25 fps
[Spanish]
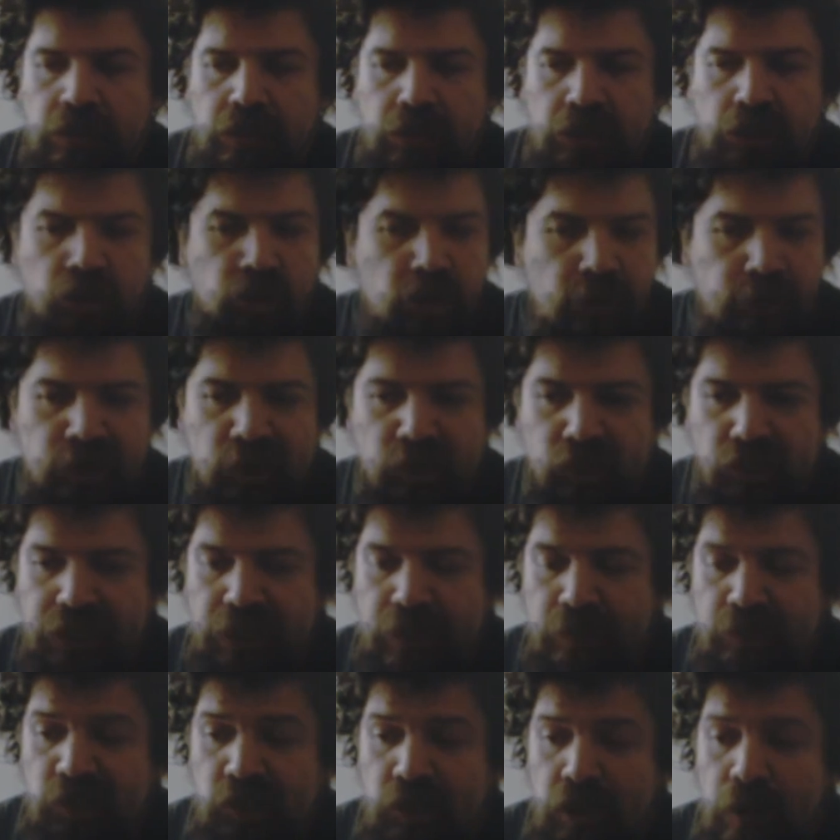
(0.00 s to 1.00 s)
Y yo pienso que
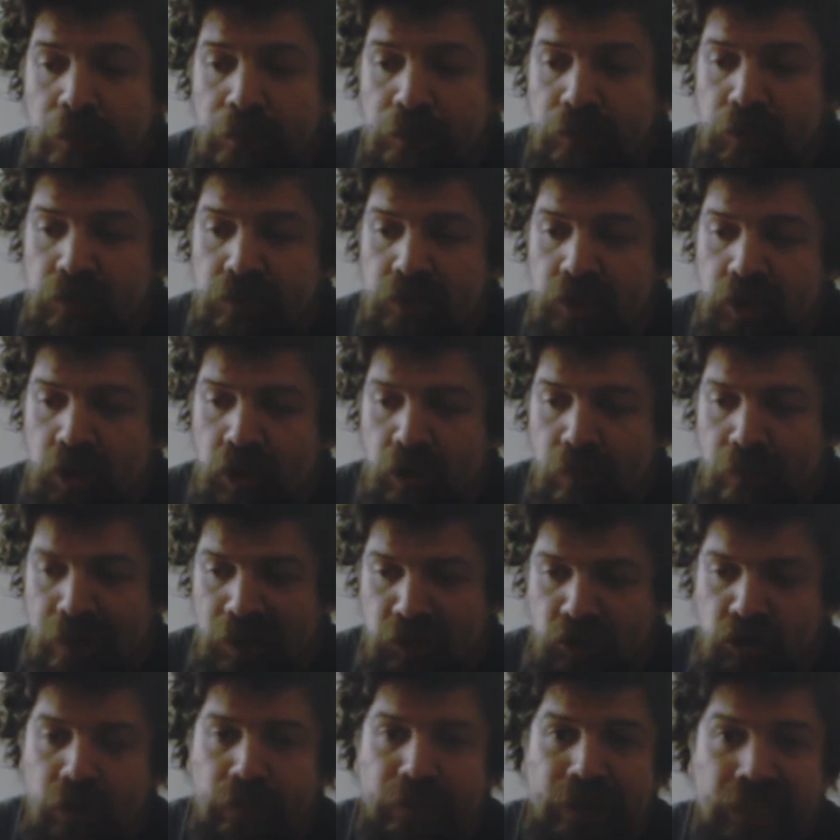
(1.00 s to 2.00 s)
está pensado un público
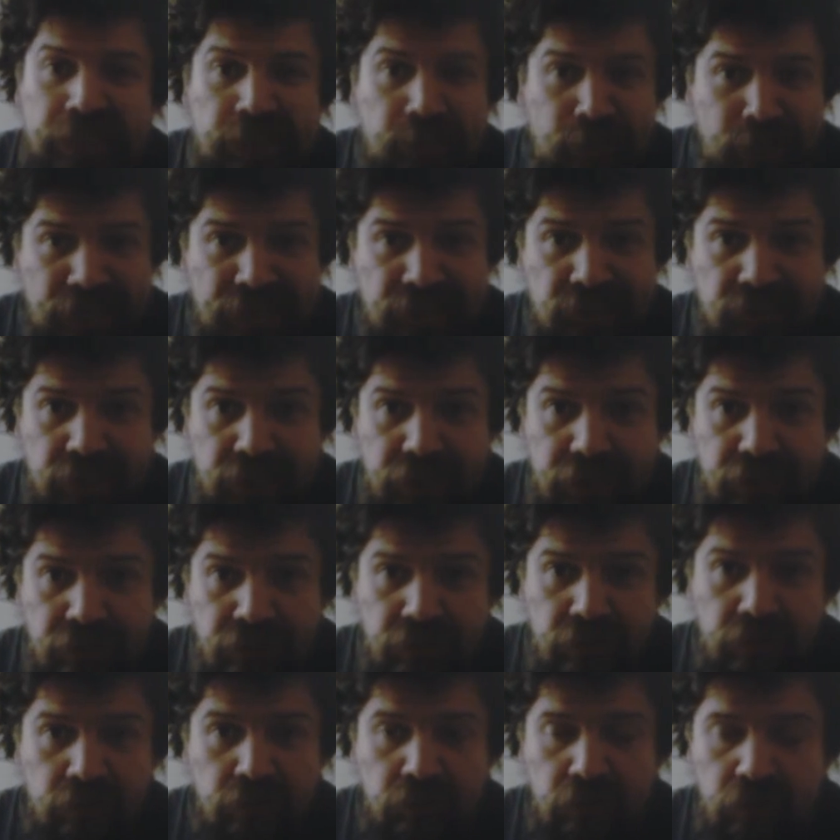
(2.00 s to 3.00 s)
mayormente
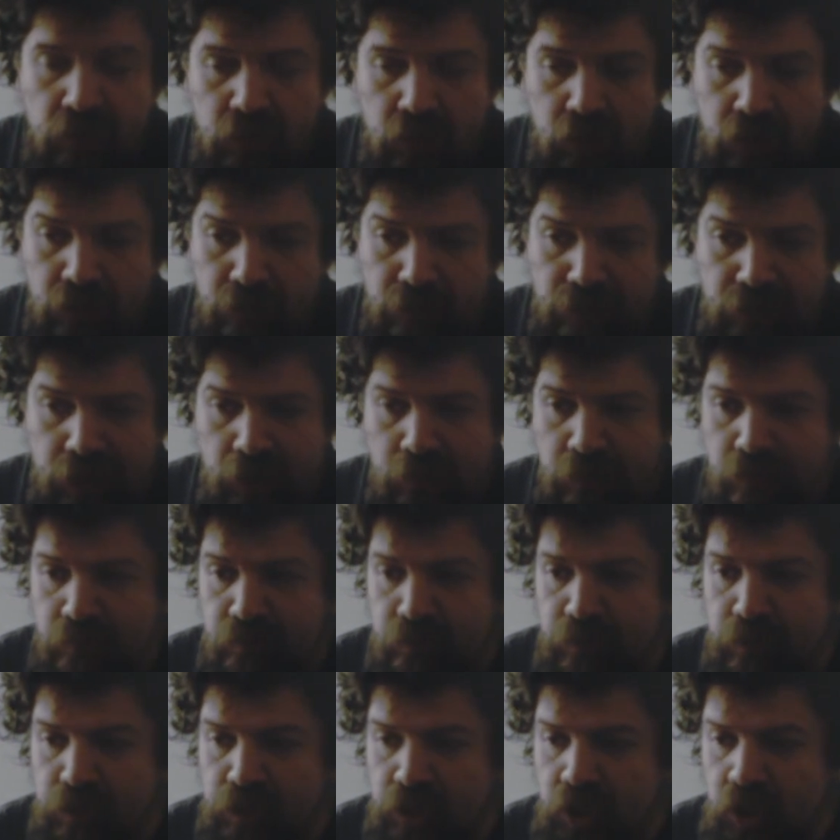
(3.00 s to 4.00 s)
mainstream, ¿no? Para
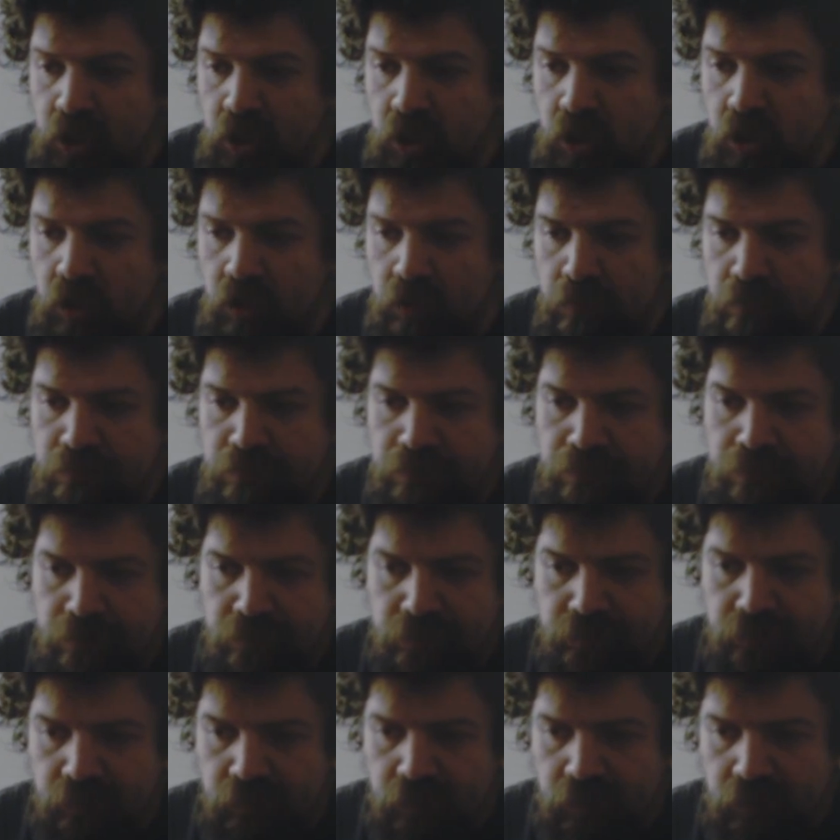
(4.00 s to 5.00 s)
un público
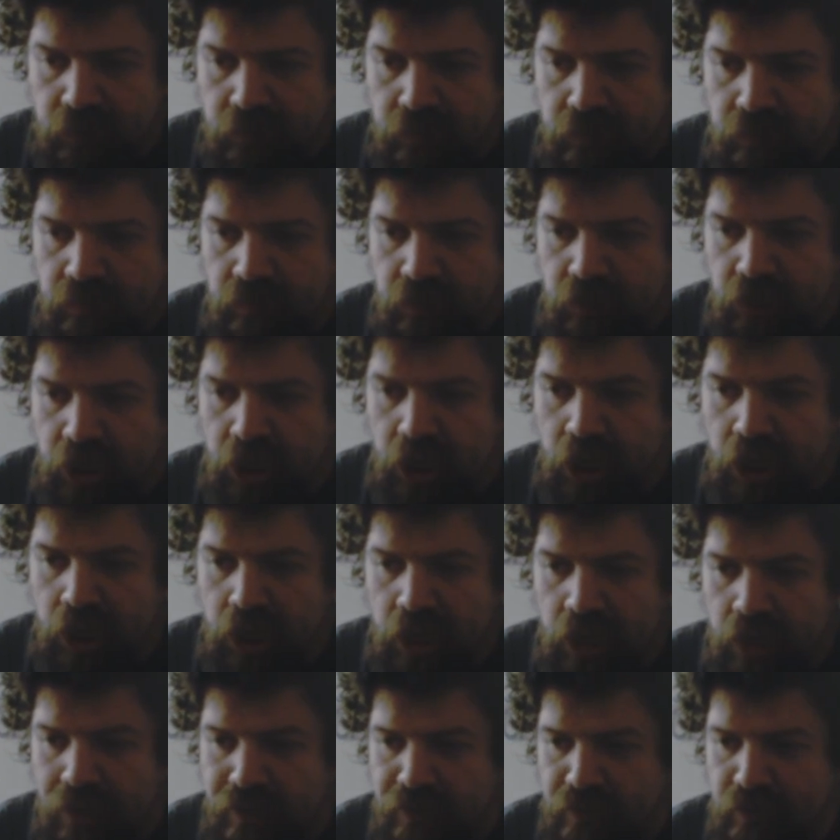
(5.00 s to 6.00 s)
mm,
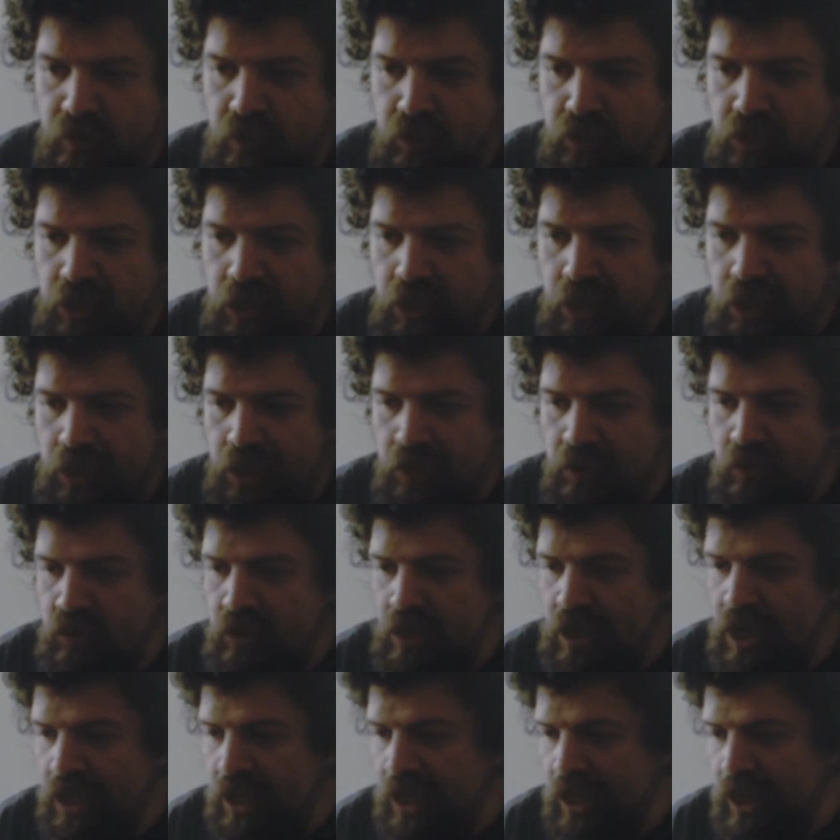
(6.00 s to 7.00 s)
que no tiene, o
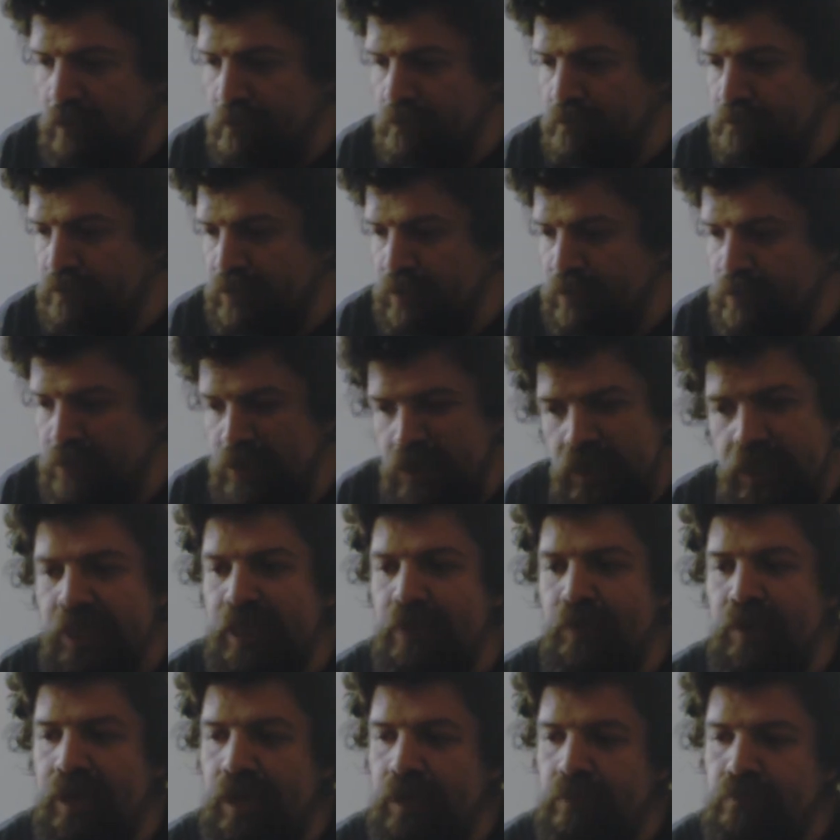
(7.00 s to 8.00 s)
sea, que
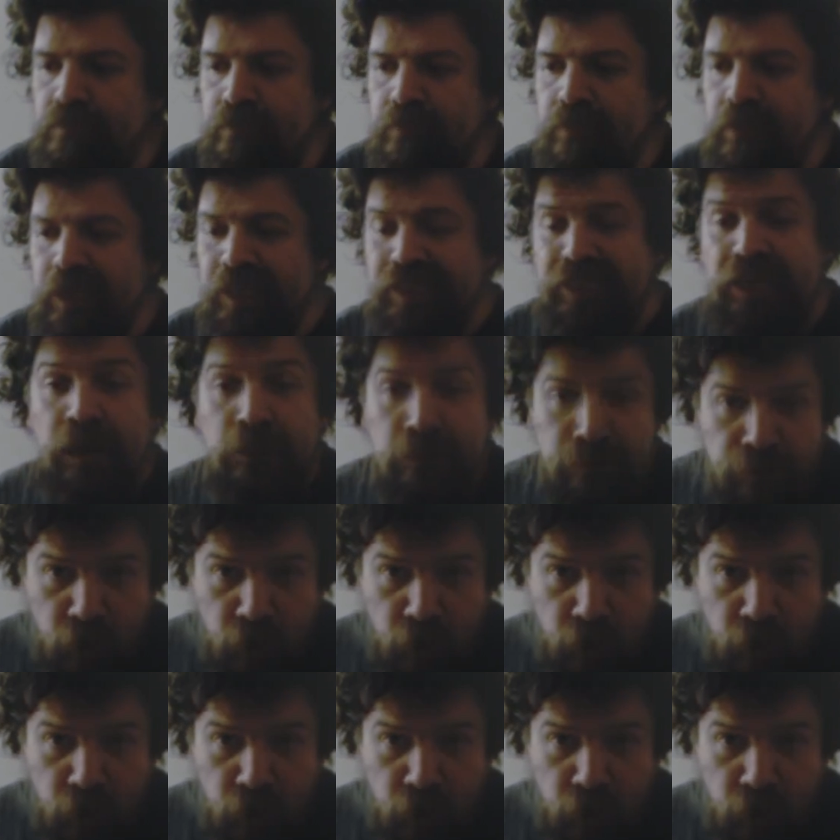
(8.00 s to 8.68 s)
pretende gastar